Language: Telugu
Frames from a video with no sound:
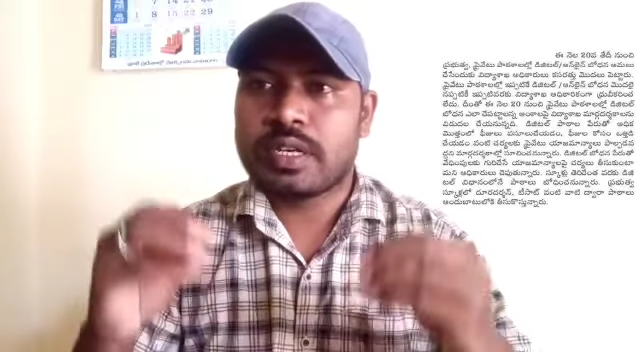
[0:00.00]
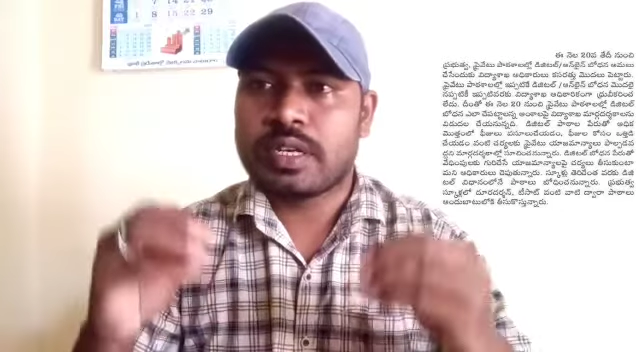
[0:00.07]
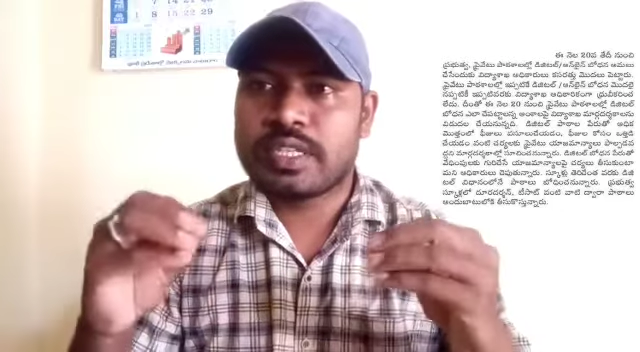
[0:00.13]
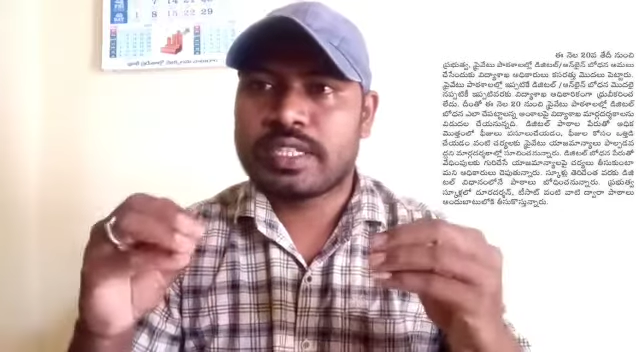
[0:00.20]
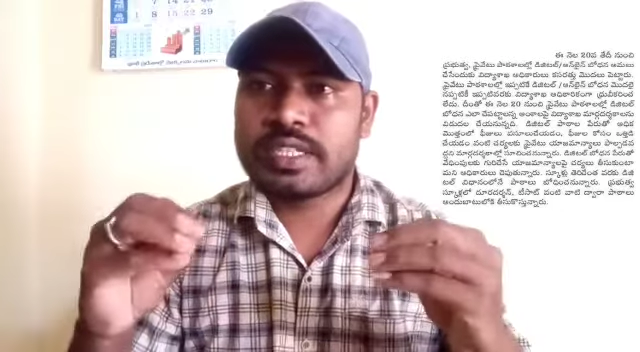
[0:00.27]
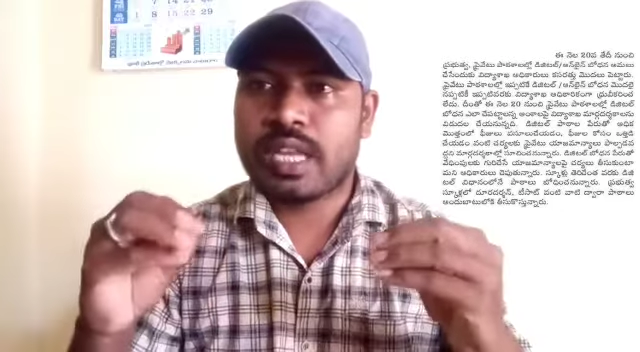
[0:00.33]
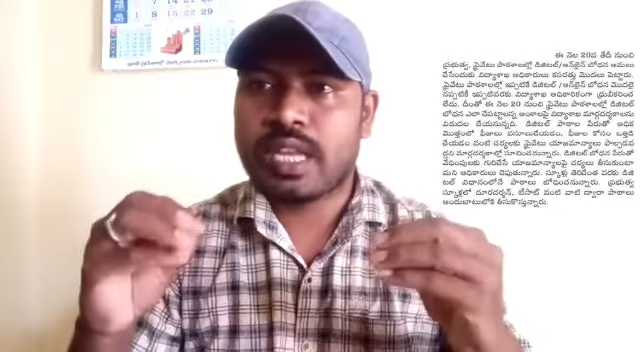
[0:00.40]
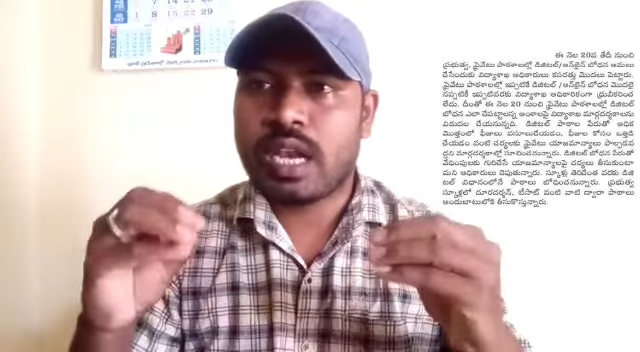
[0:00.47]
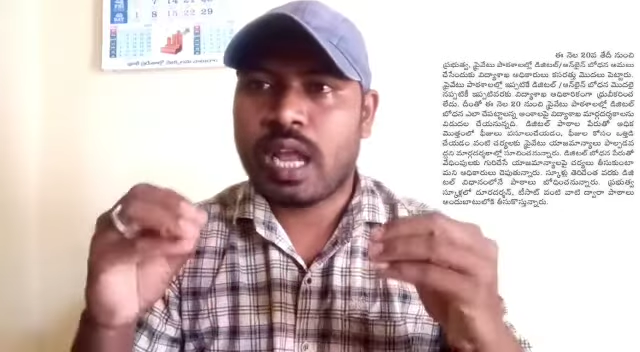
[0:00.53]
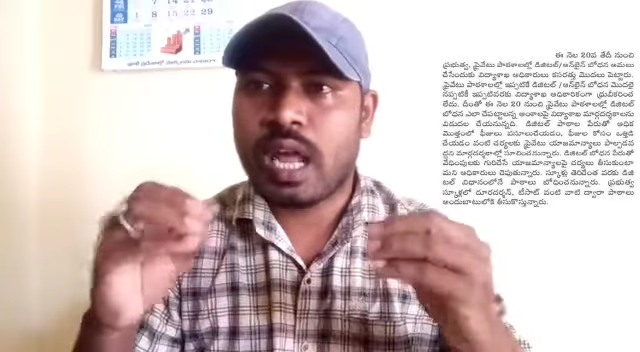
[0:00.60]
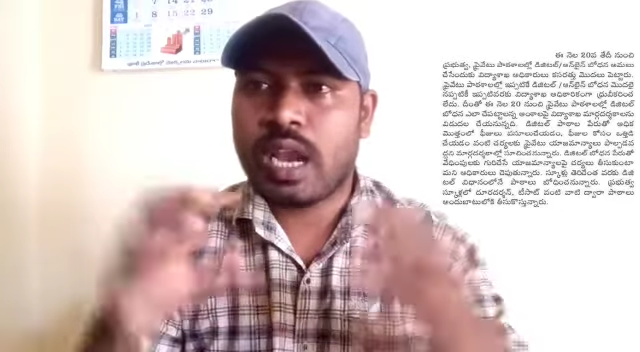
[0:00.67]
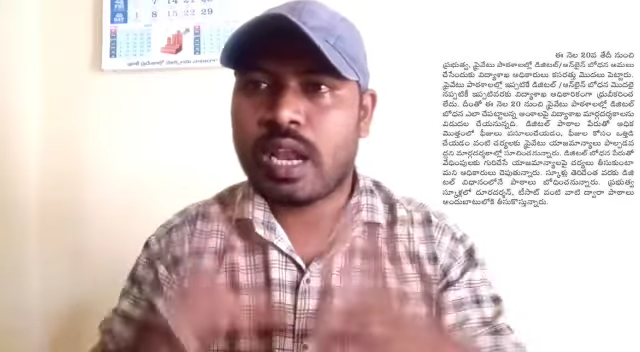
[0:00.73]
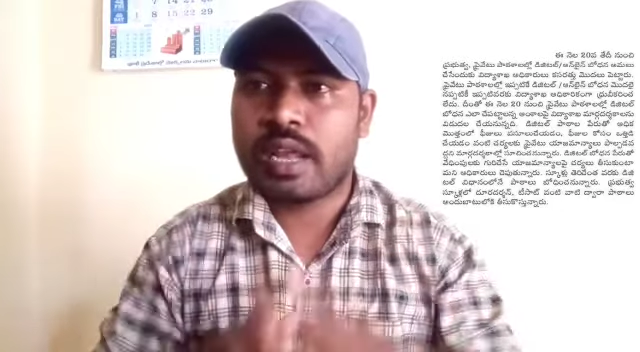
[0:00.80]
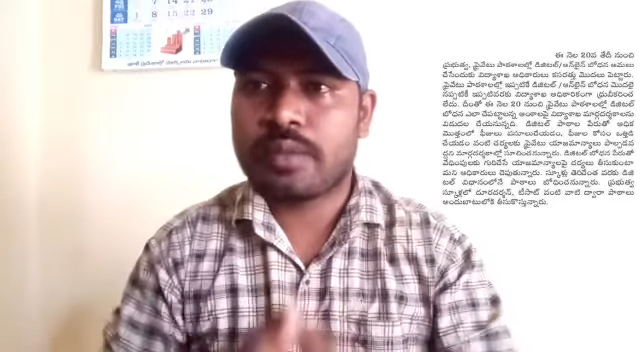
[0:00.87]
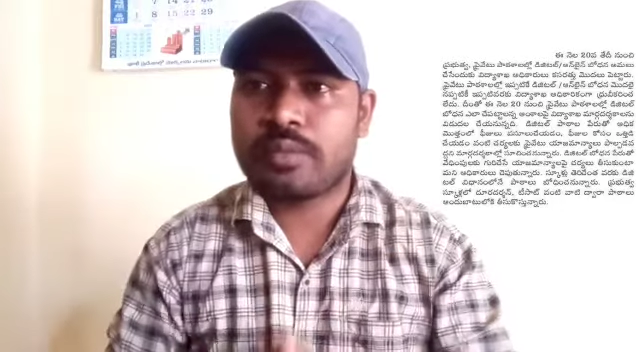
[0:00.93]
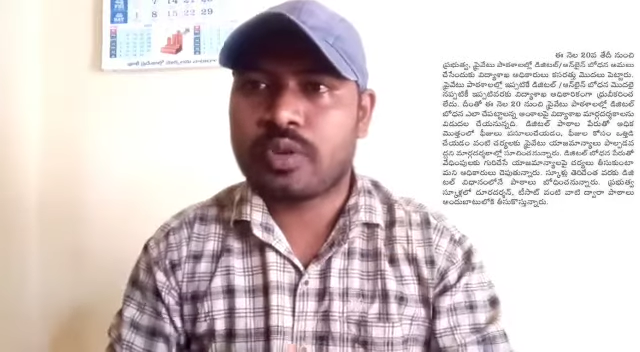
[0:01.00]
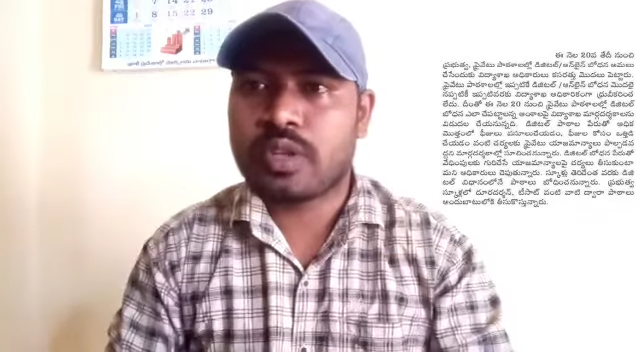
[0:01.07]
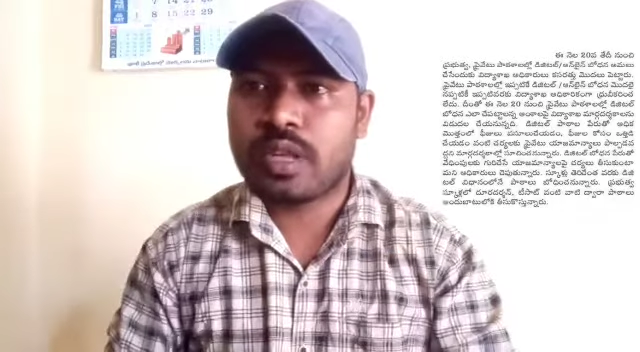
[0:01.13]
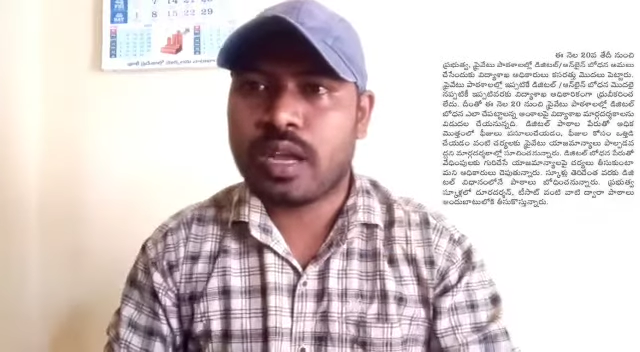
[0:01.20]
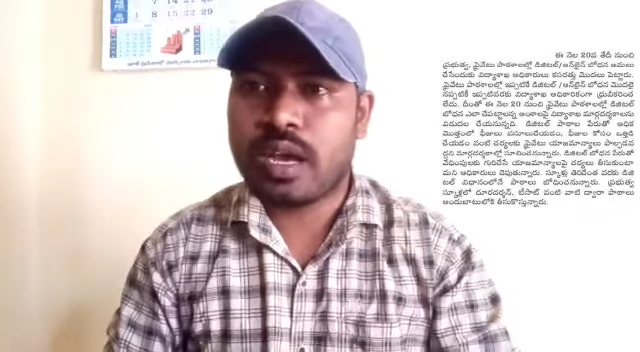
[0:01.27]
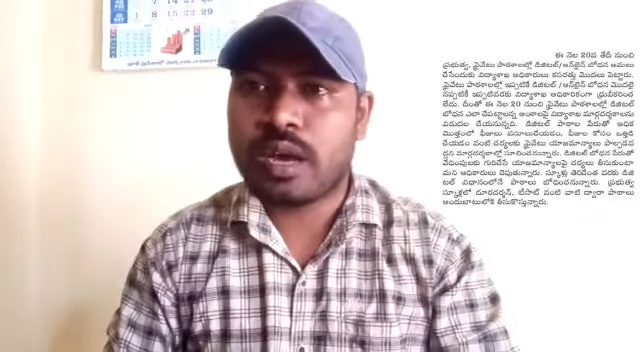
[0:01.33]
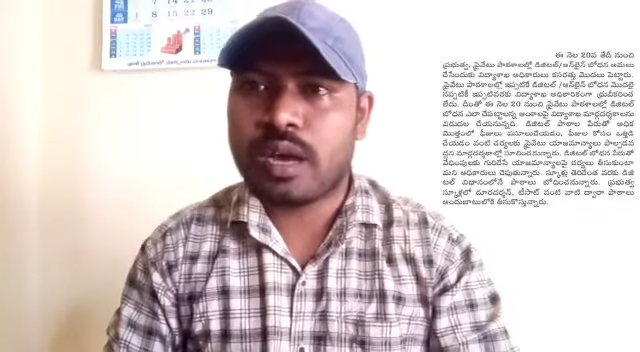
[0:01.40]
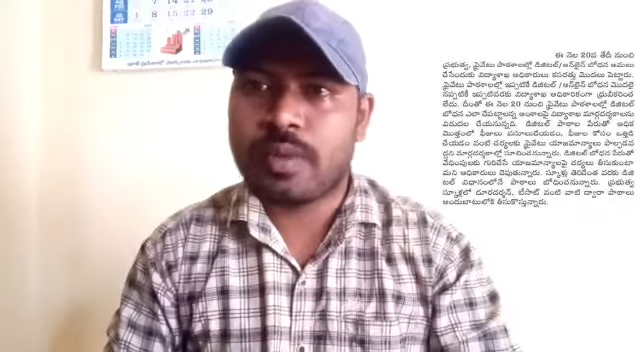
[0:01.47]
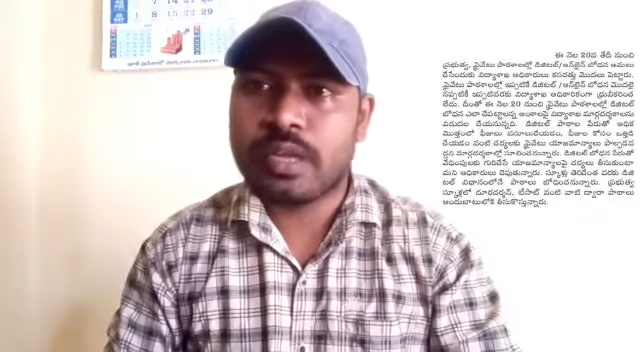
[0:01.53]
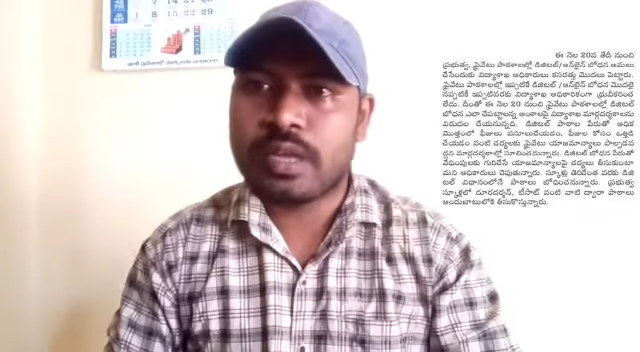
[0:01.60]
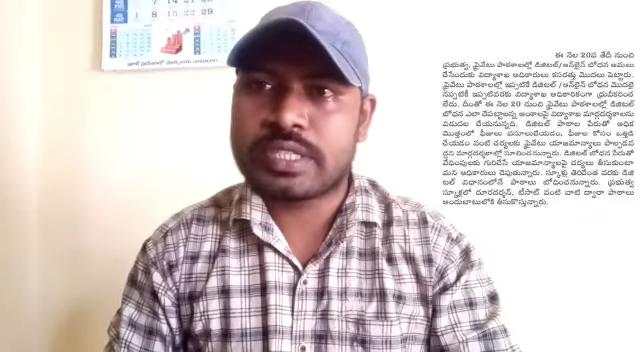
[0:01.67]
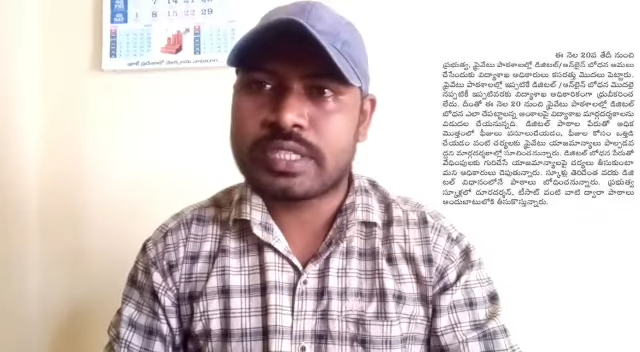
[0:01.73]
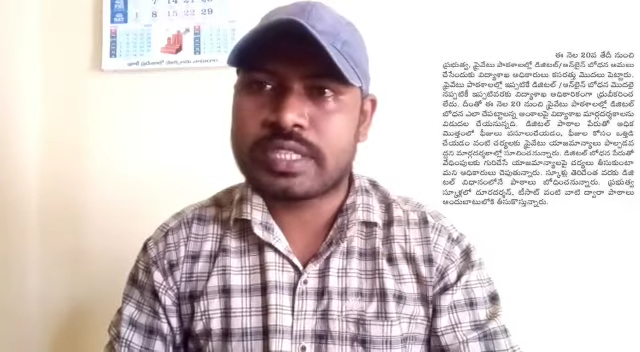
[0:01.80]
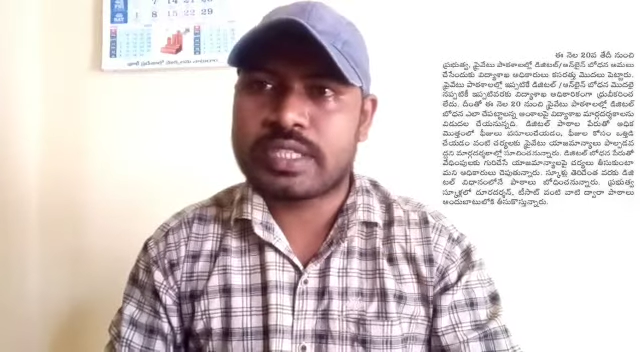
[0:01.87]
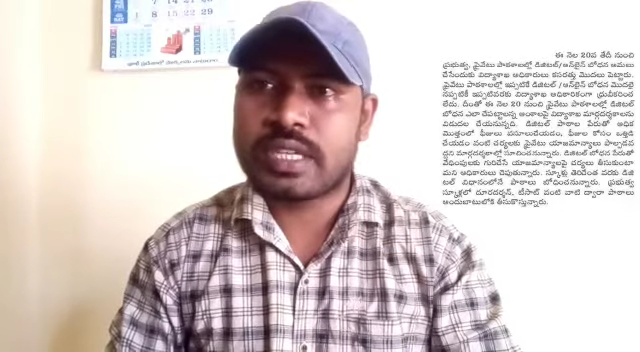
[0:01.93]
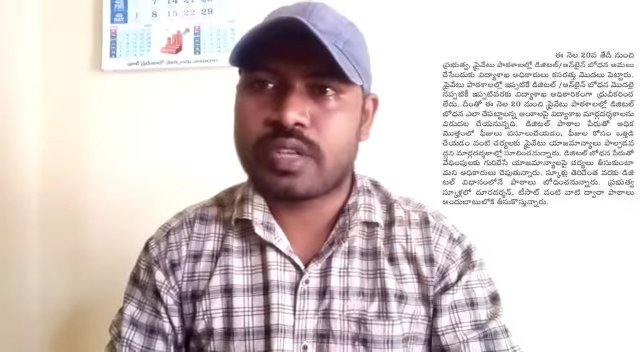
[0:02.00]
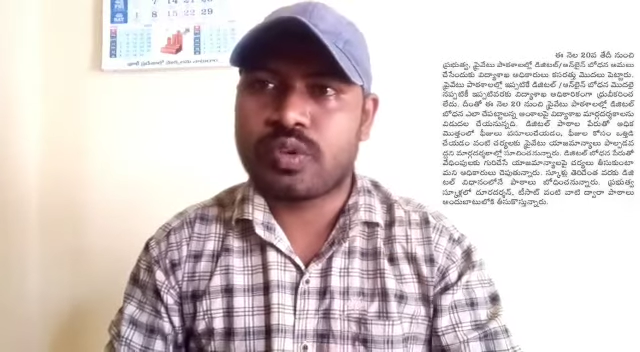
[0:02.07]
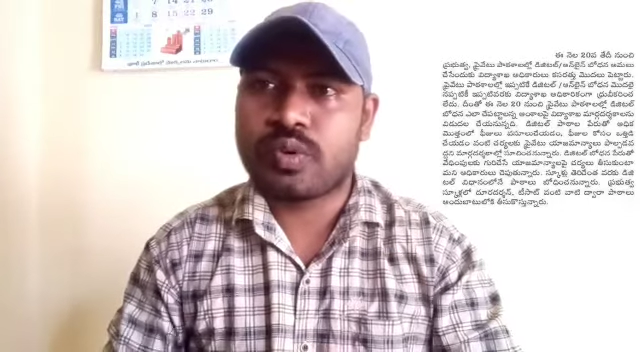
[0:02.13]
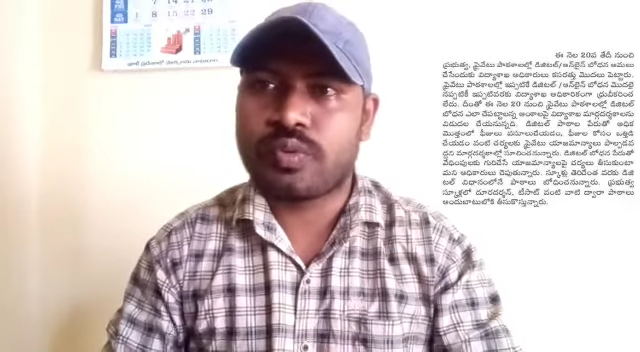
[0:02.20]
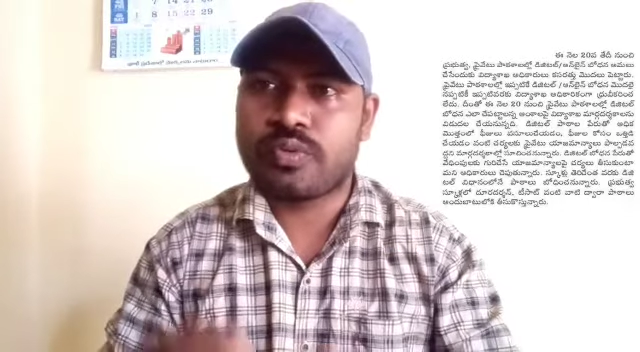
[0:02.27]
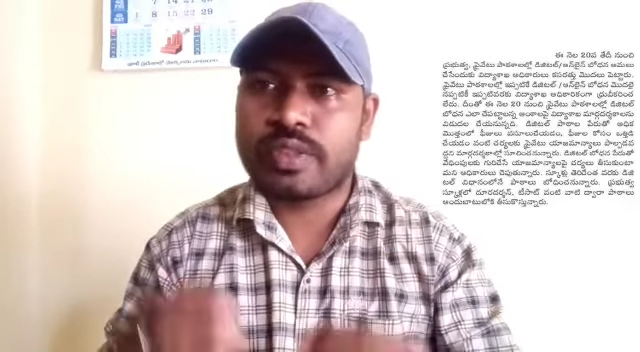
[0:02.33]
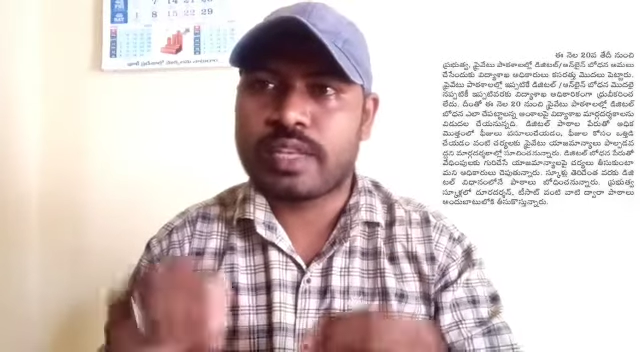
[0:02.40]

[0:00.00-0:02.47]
డిజిటల్ ఆన్లైన్ బోధన అమలు చేసేందుకు